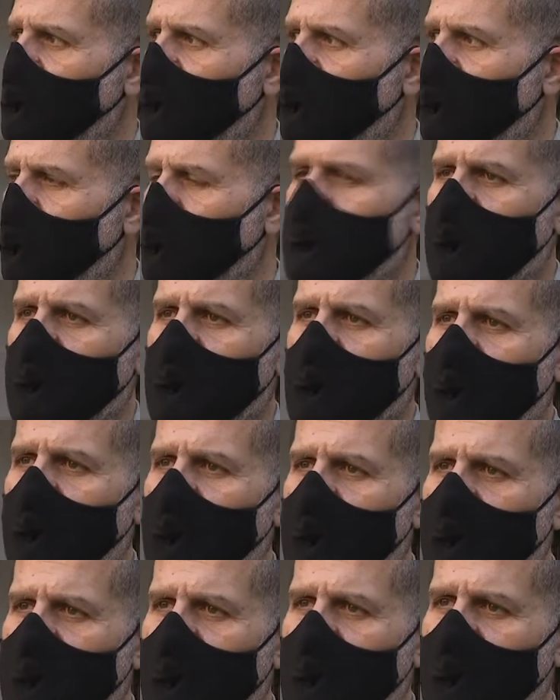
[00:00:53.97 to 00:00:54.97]
فوتت
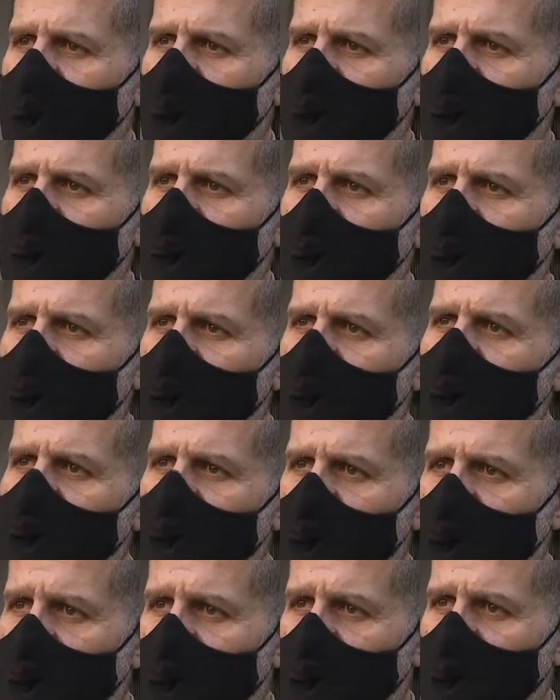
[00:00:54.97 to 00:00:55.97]
الباب تركت
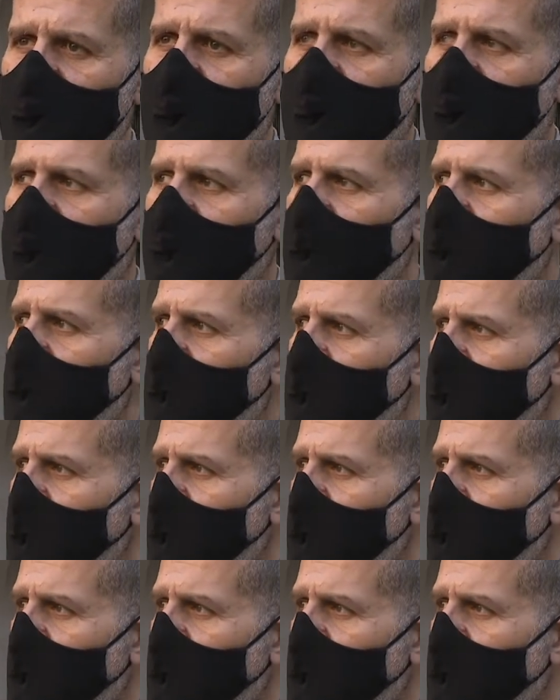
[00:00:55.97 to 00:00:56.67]
تلميذ السيارة